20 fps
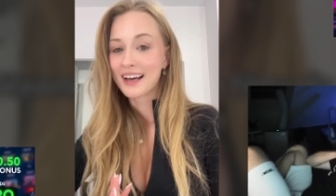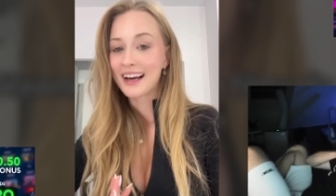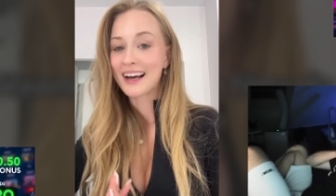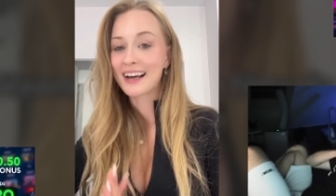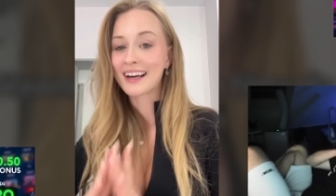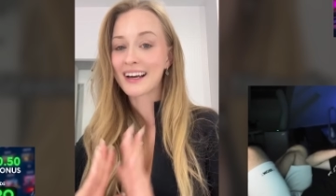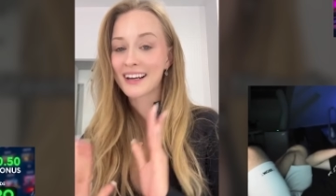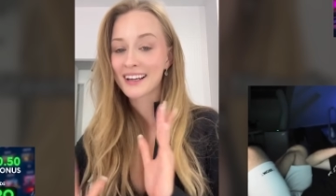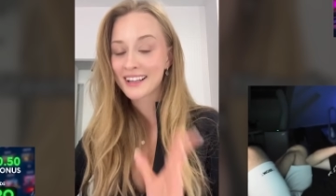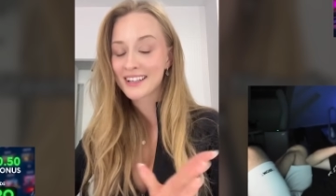A
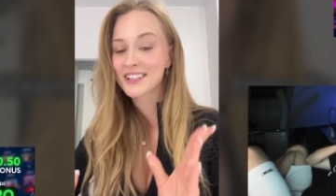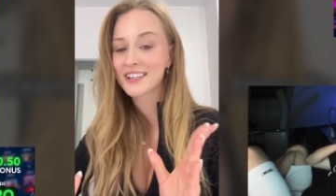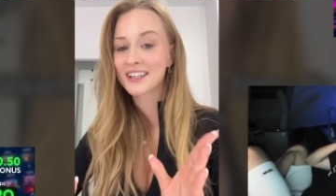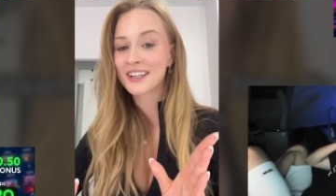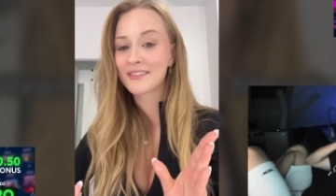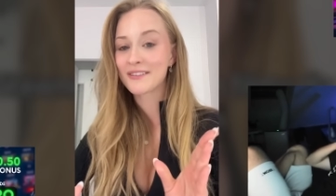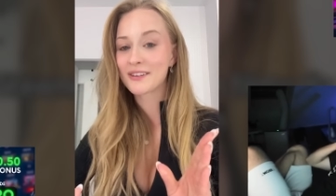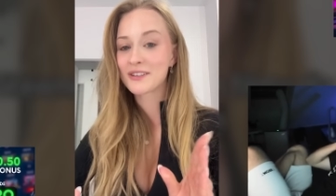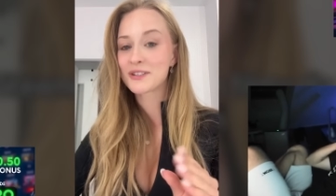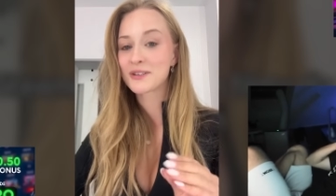
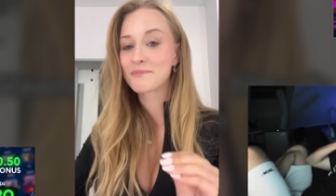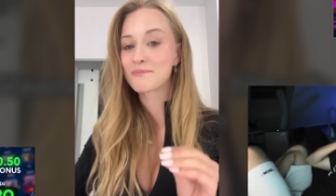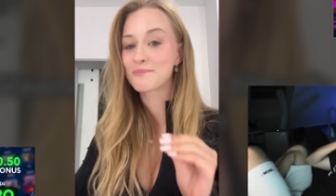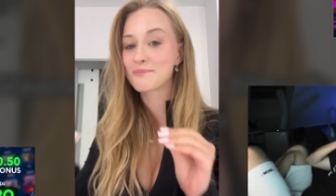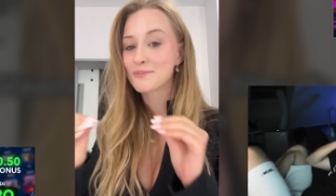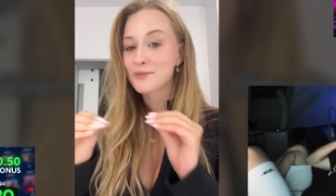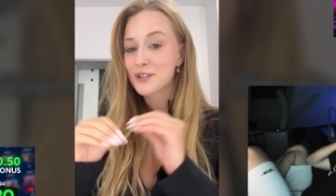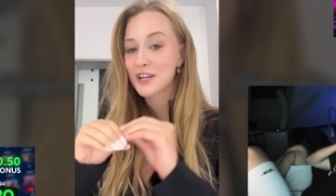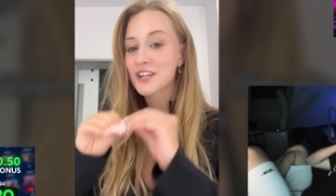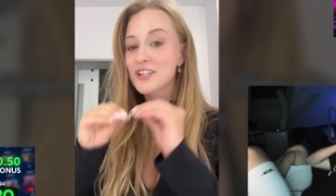Kardashianie właśnie
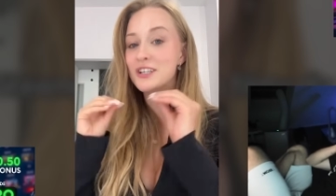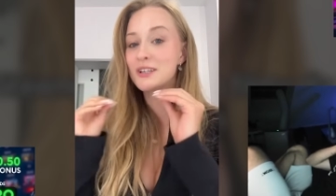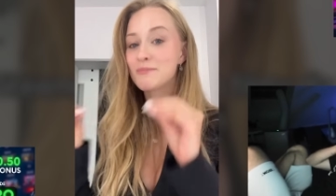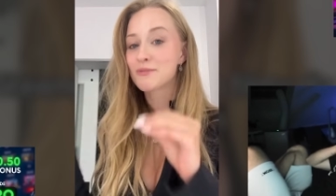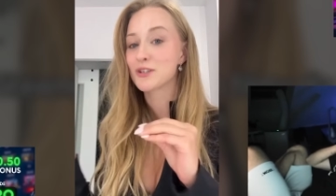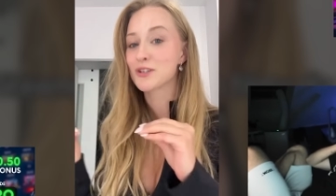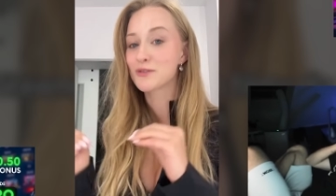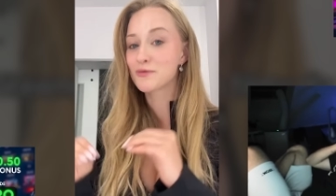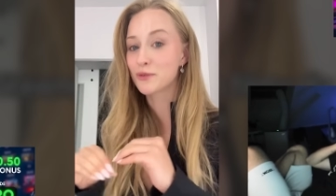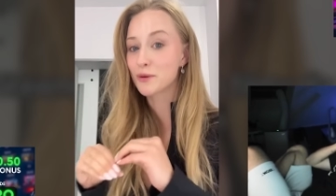przeszli
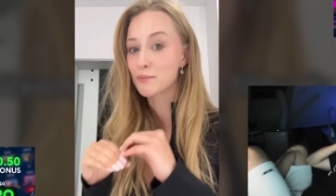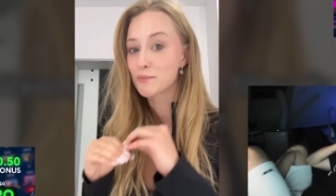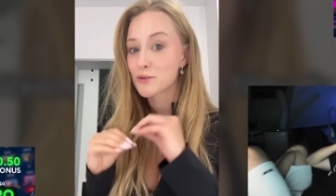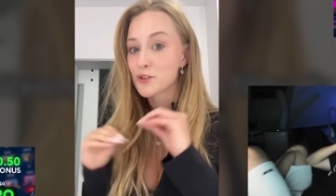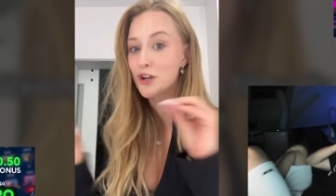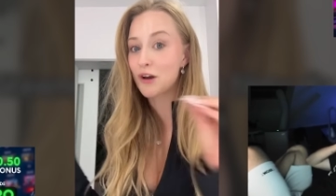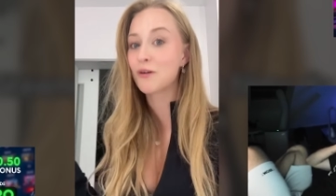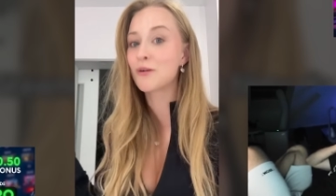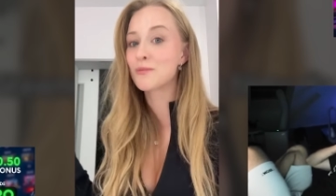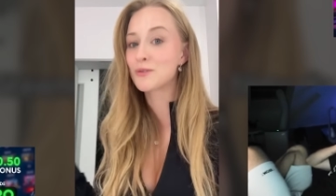przez swój
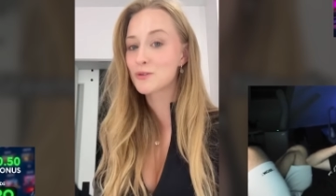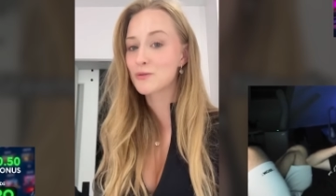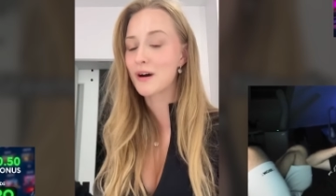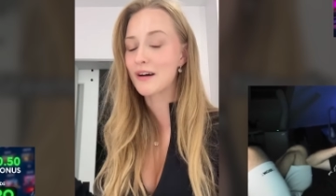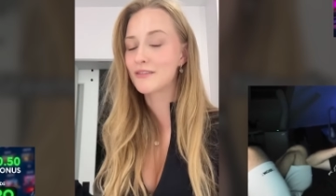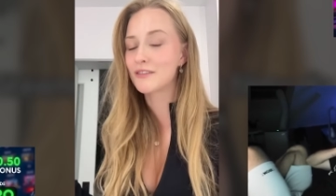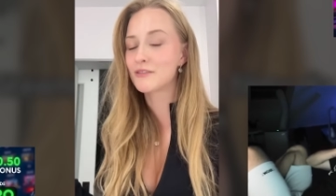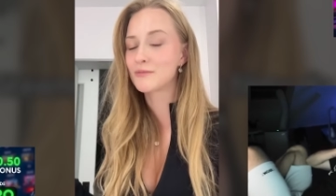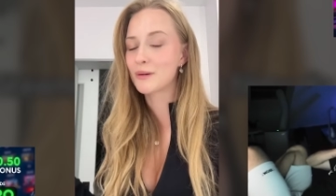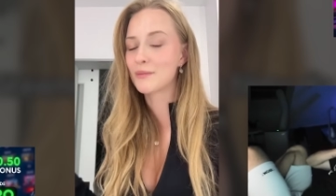przełom
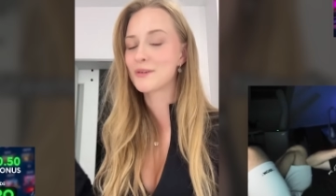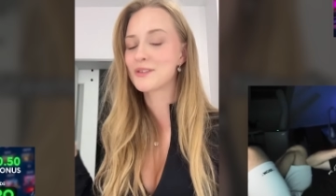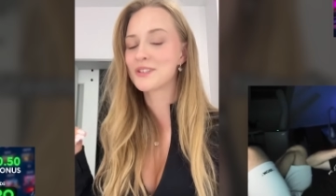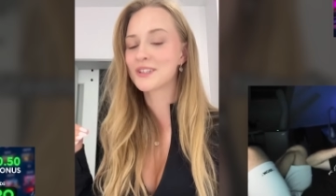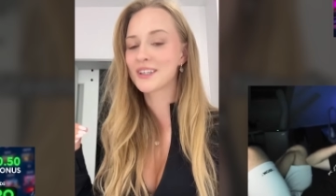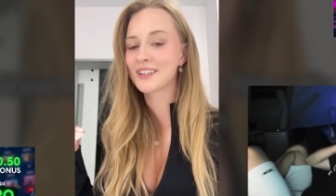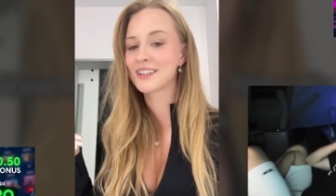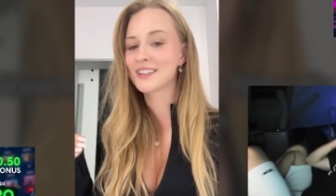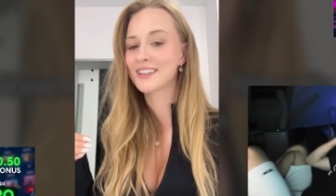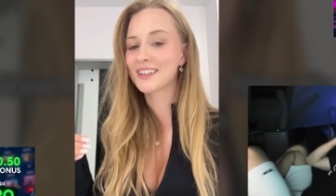sławy w momencie,
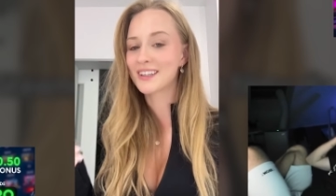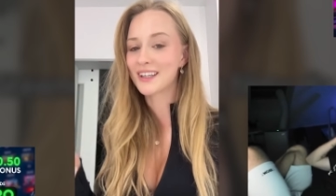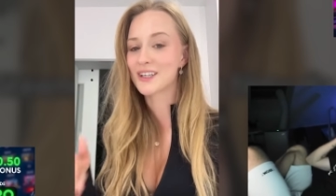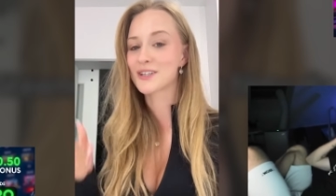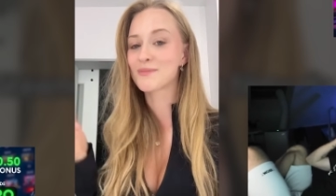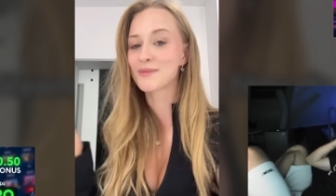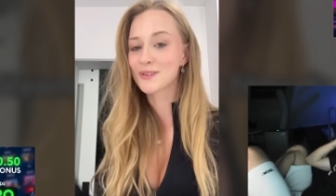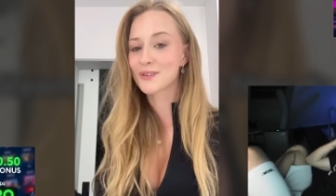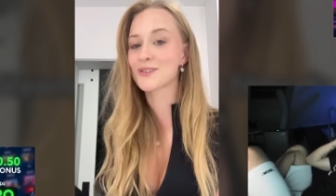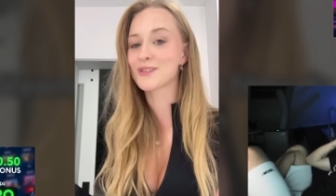kiedy ta
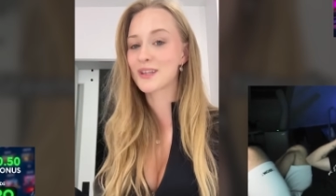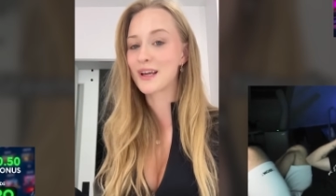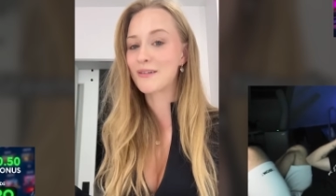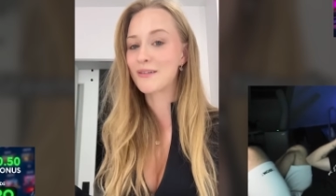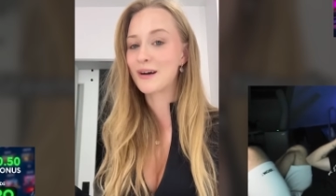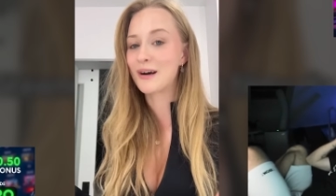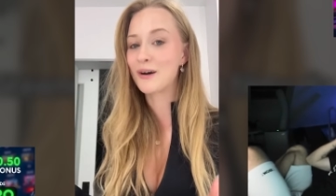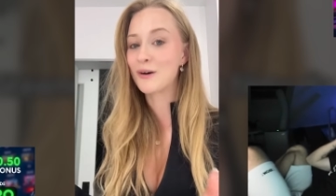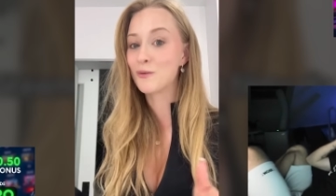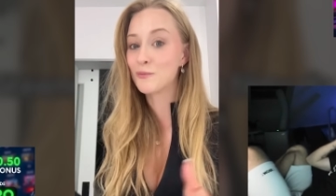taśma
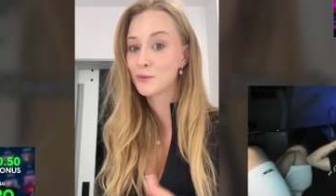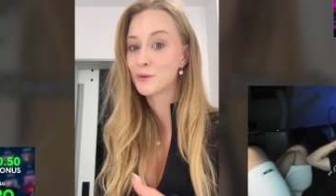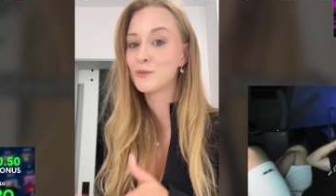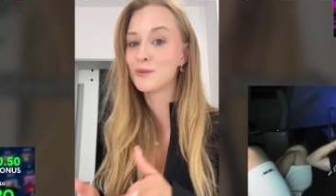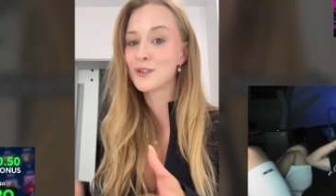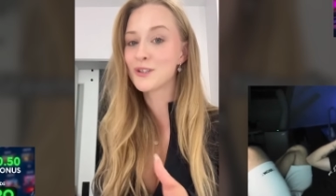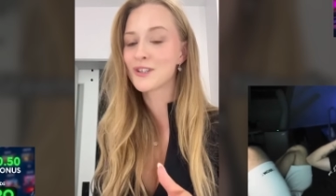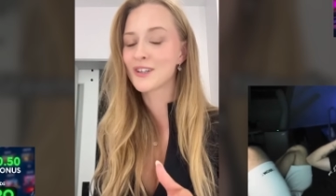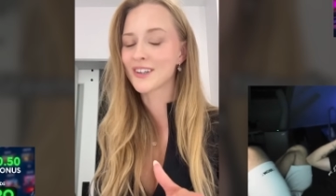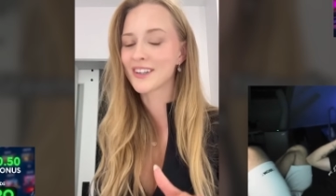została
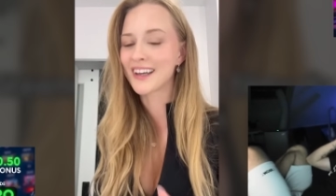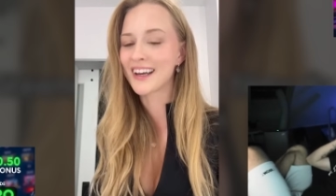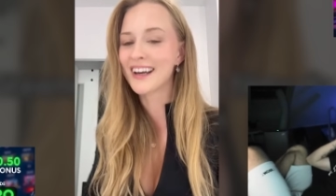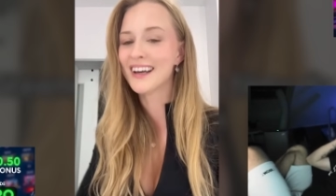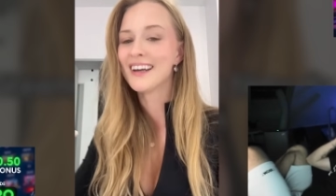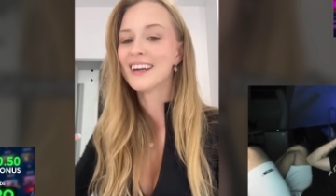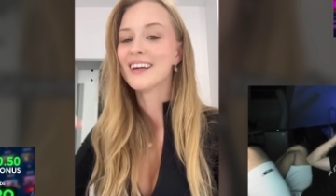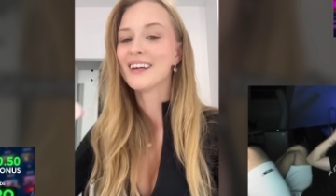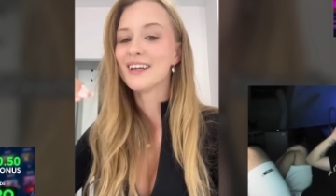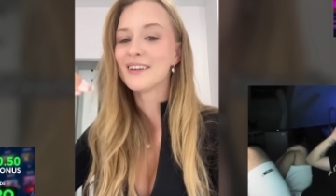upubliczniona
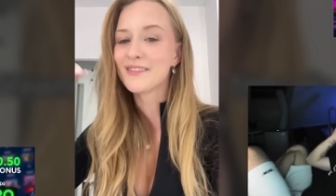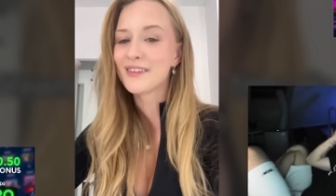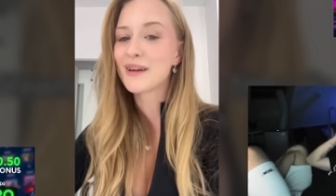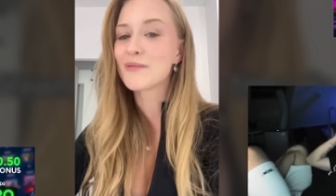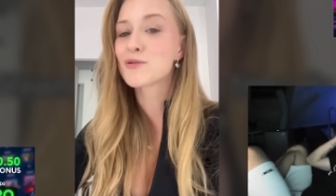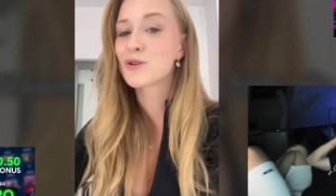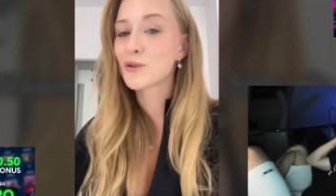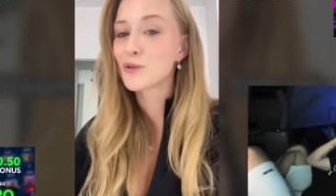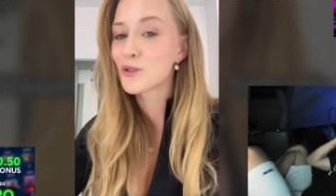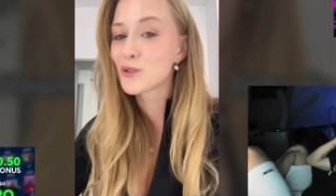i
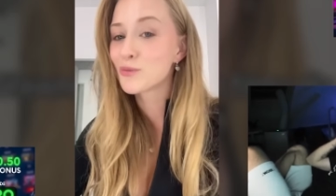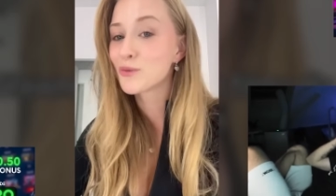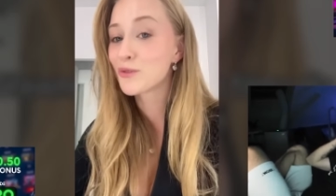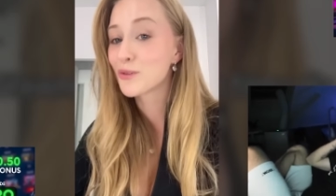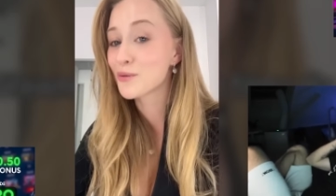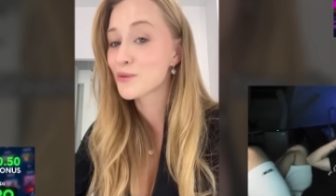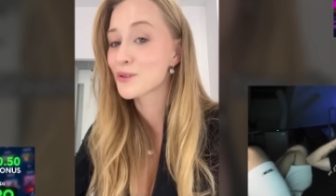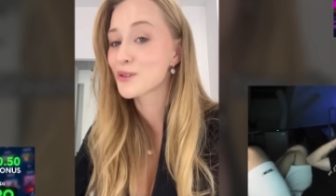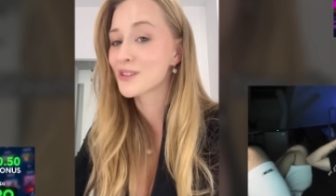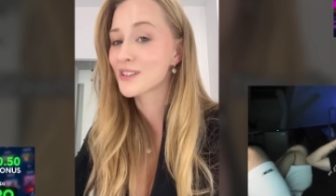wiem, że ludzie mówią,
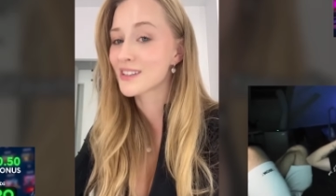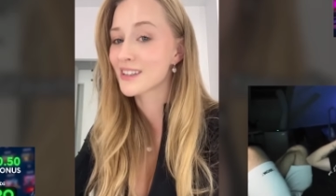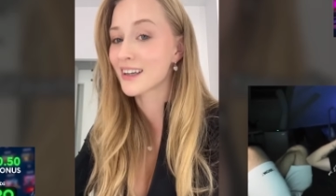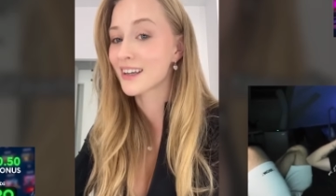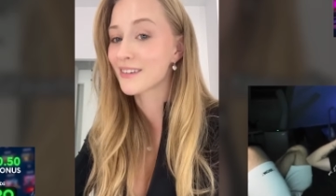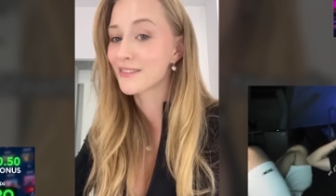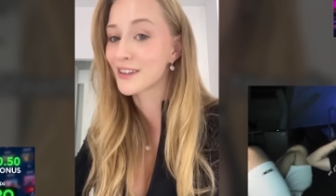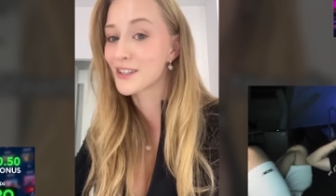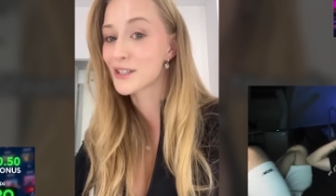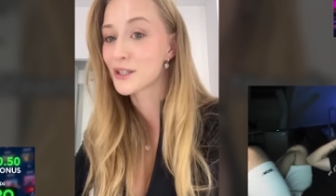że to jest tak,
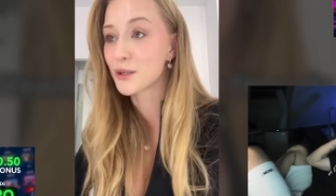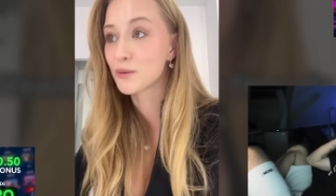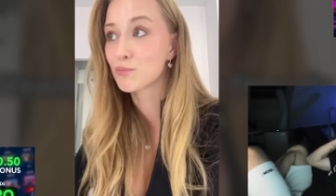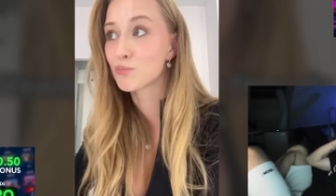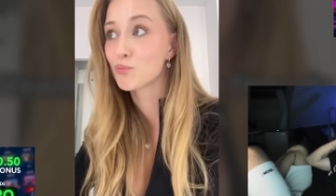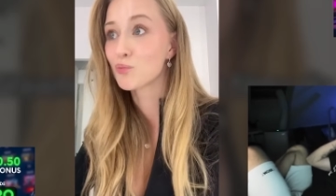wiecie,